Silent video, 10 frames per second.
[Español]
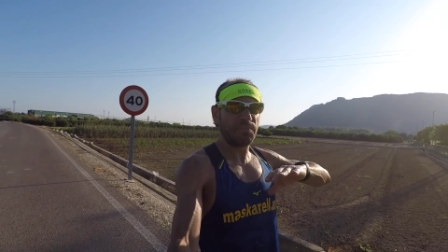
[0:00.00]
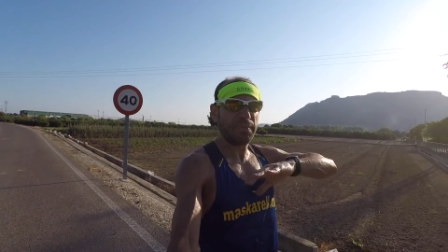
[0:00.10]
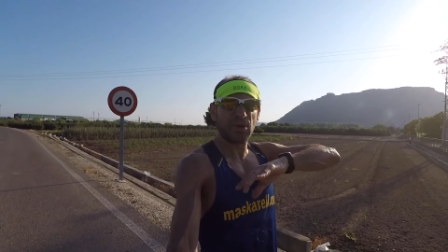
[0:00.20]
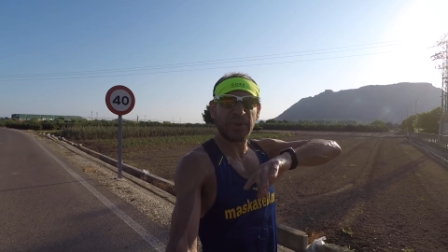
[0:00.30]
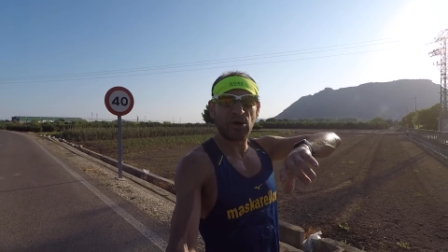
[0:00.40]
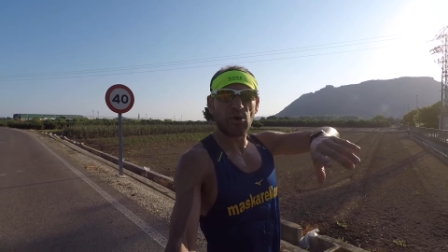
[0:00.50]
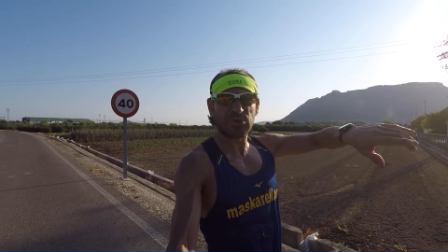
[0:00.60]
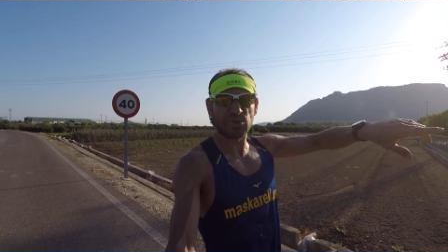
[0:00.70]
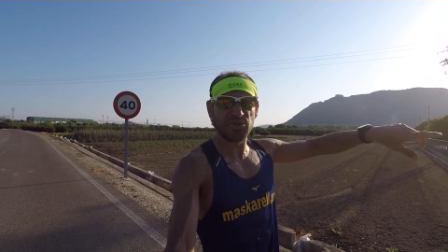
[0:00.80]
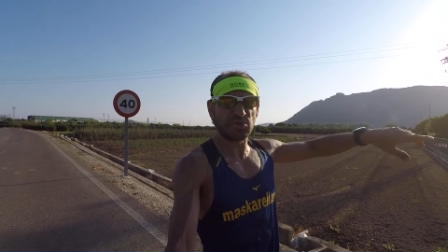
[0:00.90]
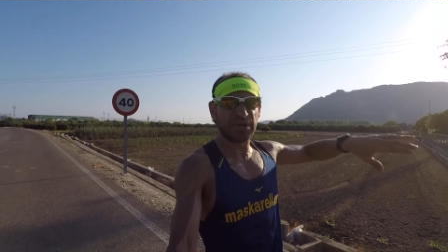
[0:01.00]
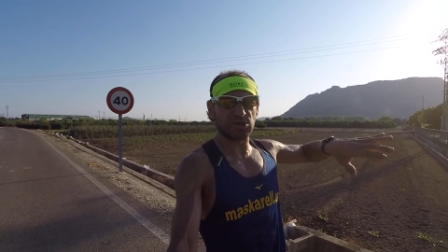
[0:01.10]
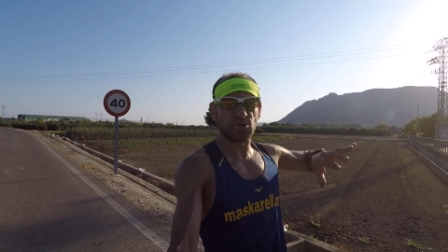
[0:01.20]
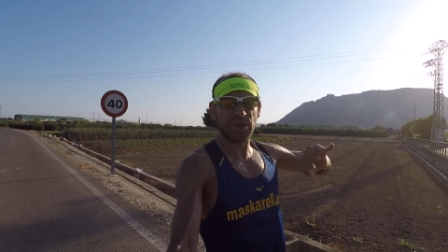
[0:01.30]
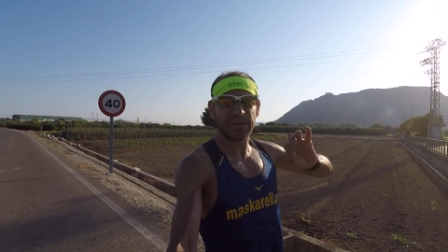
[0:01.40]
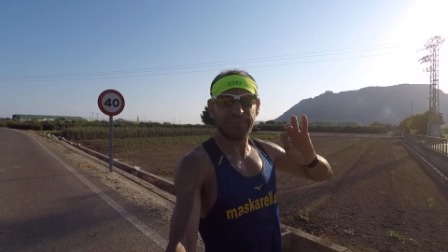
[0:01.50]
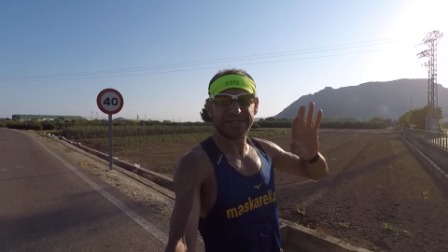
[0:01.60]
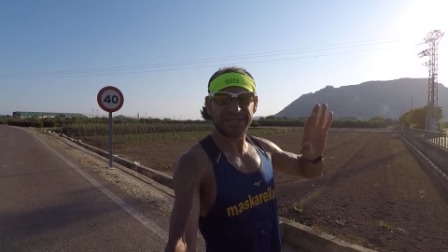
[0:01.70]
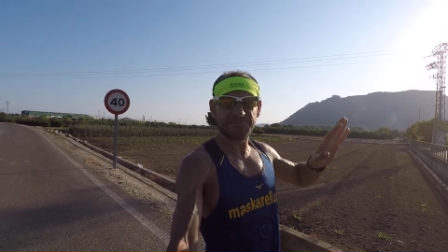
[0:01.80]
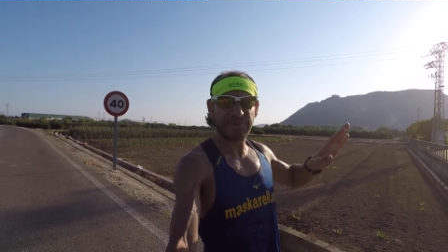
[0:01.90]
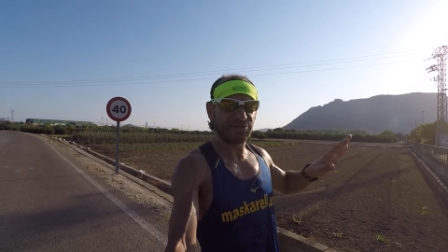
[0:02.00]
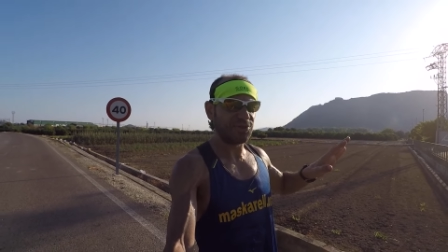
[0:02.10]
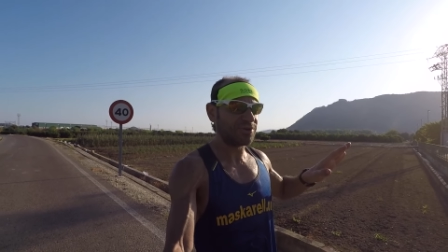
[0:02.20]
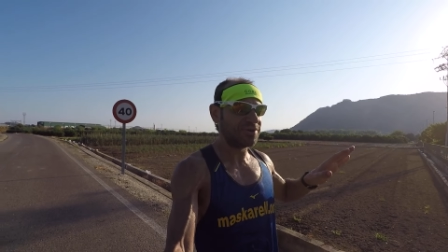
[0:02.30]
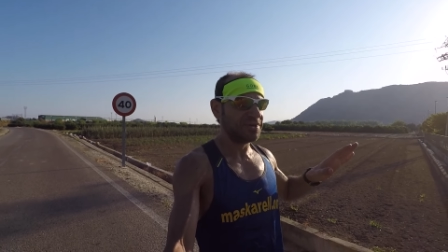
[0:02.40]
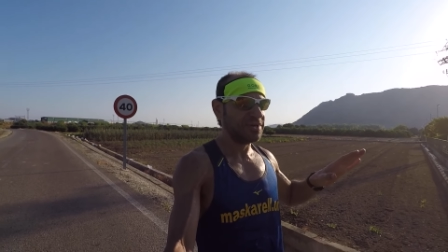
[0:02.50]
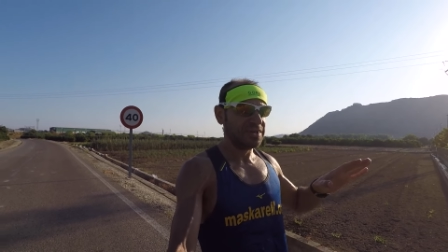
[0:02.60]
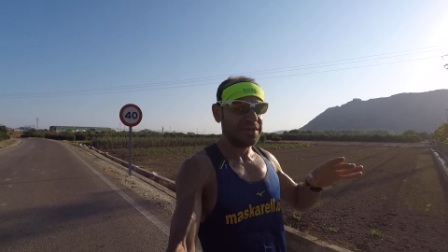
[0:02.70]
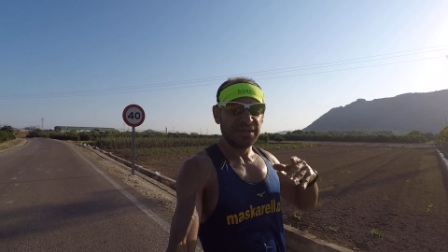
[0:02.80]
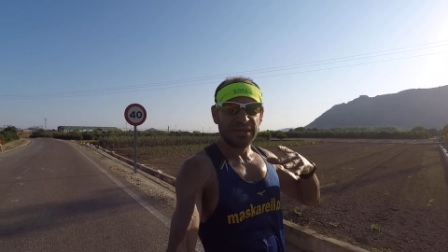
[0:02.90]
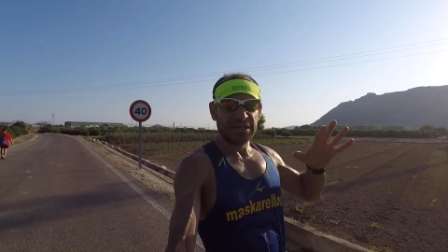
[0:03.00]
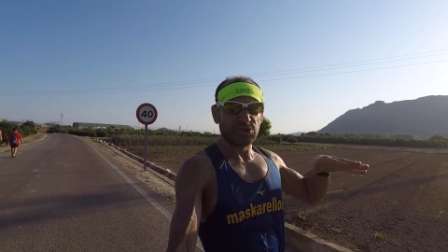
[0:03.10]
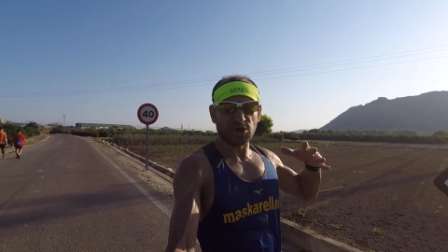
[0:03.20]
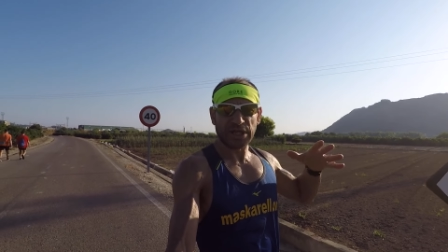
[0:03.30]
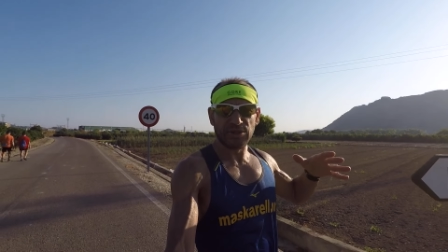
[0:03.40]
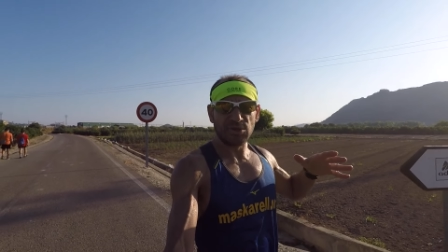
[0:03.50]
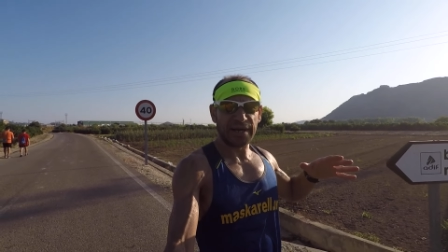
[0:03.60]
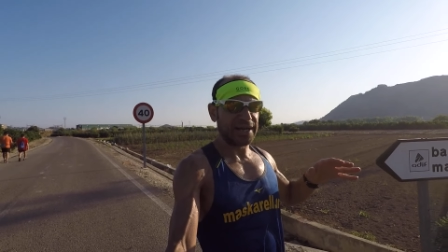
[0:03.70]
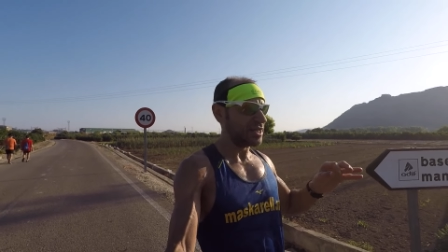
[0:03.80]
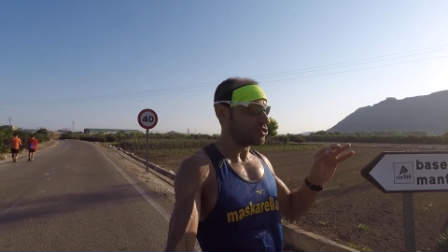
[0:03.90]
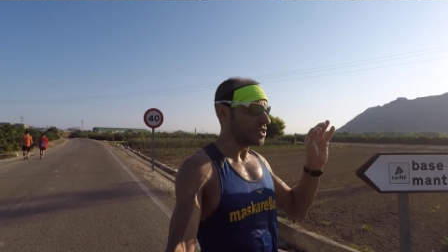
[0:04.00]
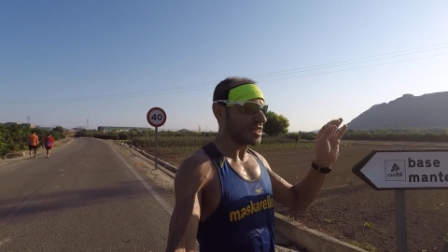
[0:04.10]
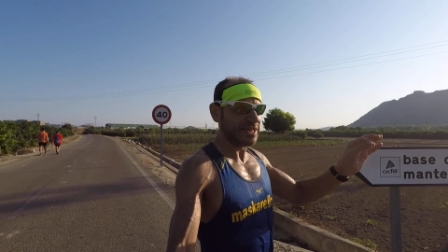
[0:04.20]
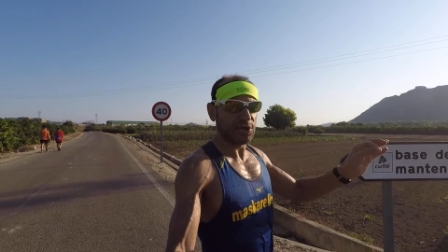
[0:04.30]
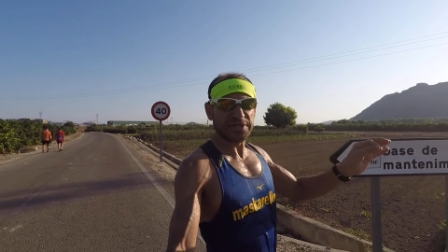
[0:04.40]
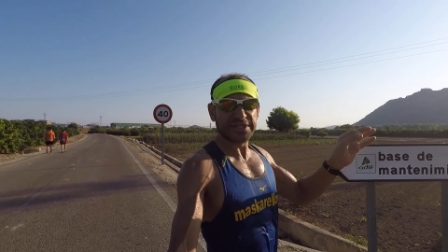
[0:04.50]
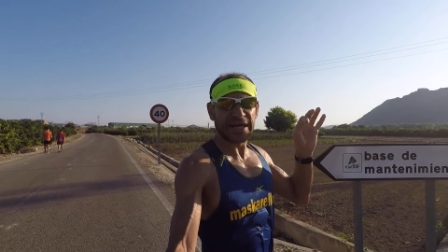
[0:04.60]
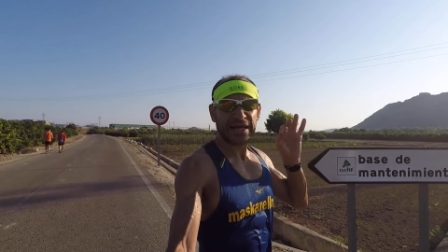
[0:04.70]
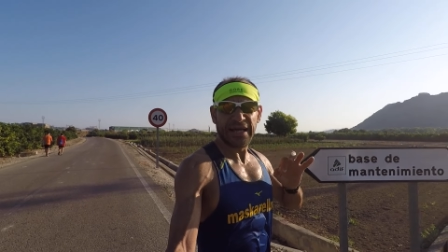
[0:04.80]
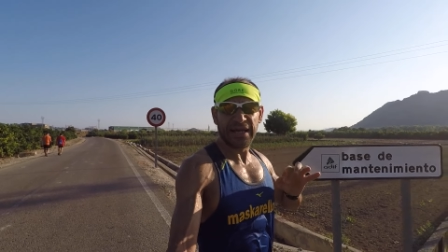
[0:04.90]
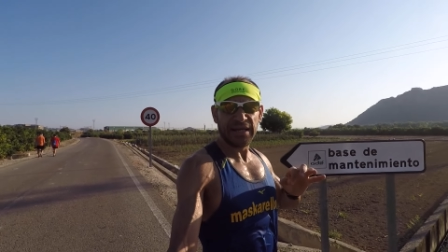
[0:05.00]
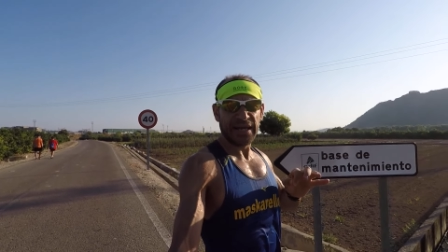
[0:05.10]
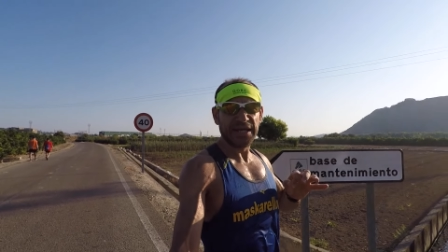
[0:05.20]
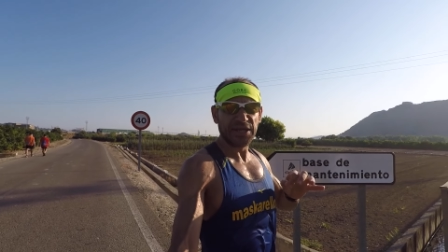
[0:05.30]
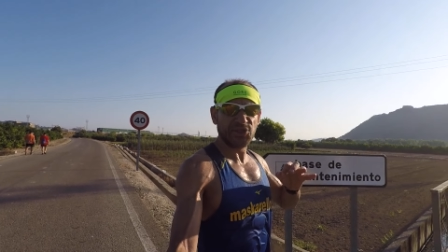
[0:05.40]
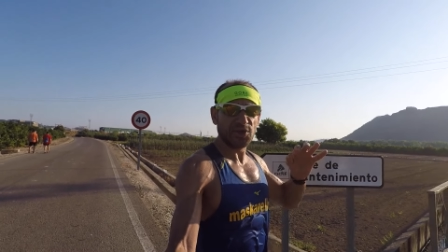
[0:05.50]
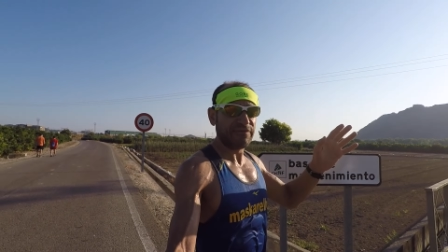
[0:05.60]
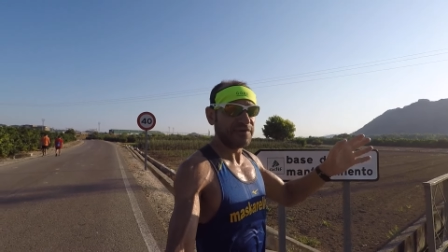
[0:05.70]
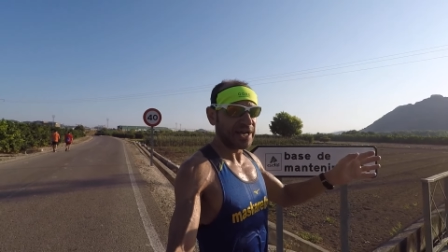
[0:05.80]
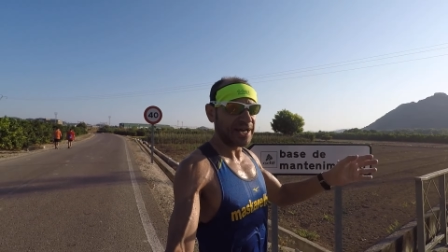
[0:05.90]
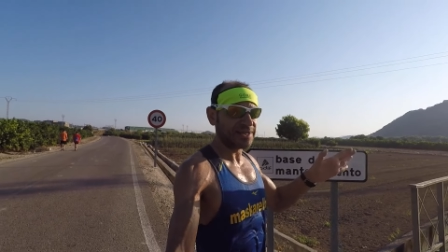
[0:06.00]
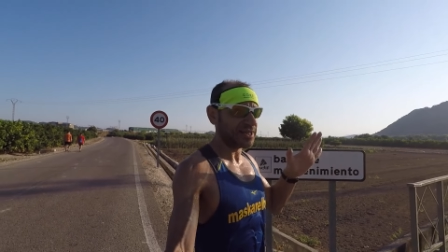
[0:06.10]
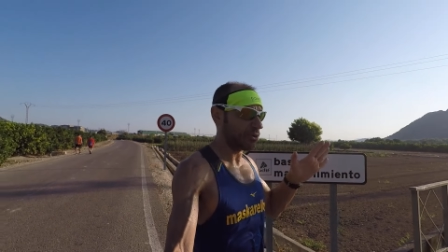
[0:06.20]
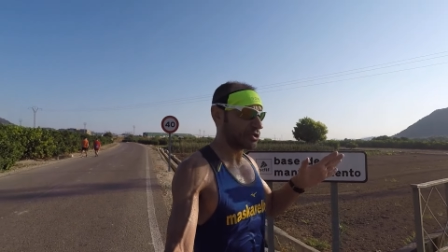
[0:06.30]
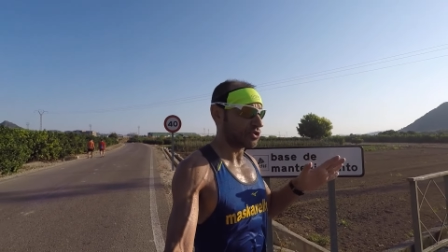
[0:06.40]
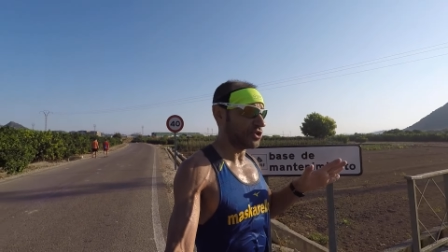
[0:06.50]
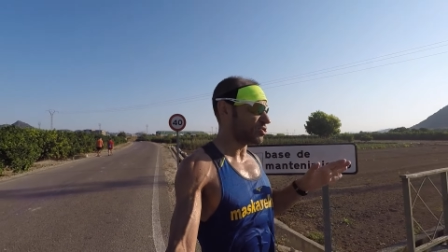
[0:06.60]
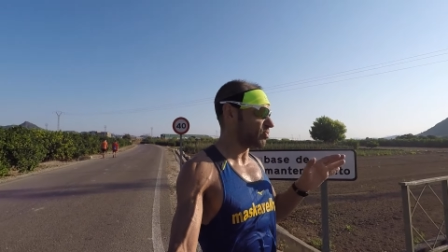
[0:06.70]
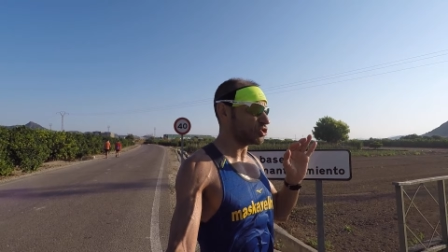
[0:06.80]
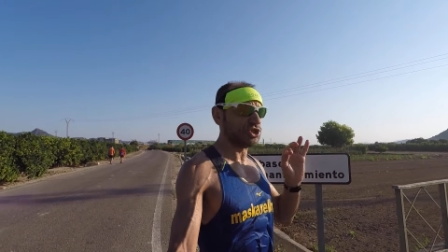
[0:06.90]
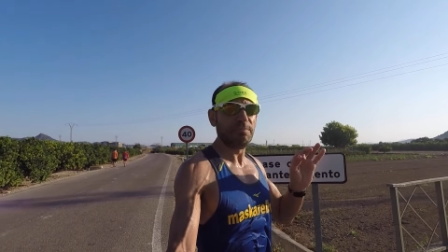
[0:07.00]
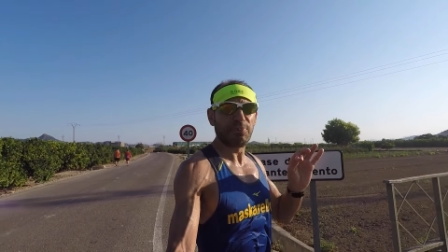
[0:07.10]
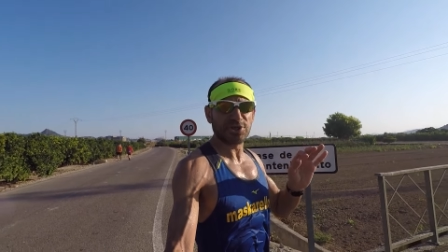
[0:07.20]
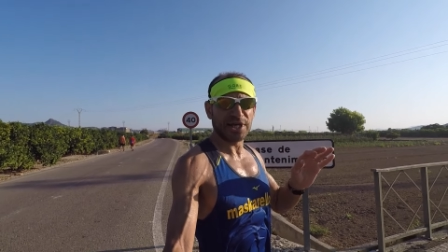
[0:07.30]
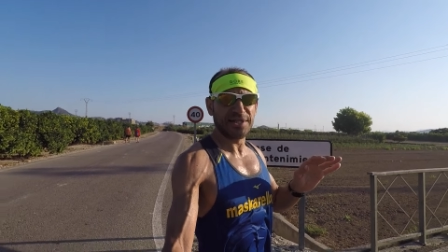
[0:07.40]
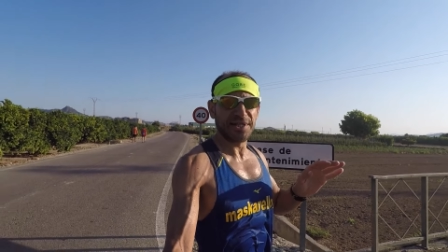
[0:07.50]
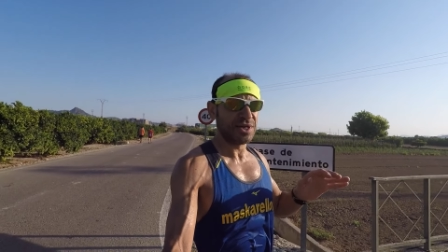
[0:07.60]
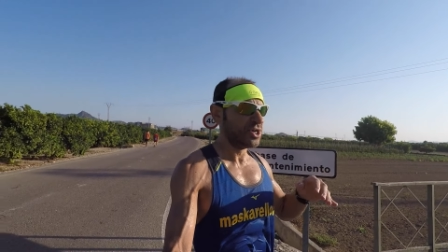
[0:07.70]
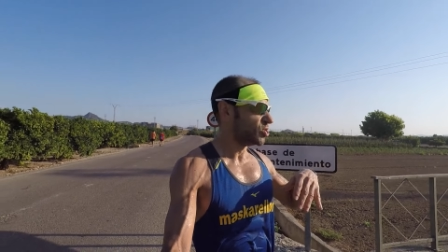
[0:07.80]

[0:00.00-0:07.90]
primero me hago los 400 metros con el GPS despacio, trotando, ¿vale? Entonces ya sé dónde está el, el inicio y el final del 400, pues esto es importante.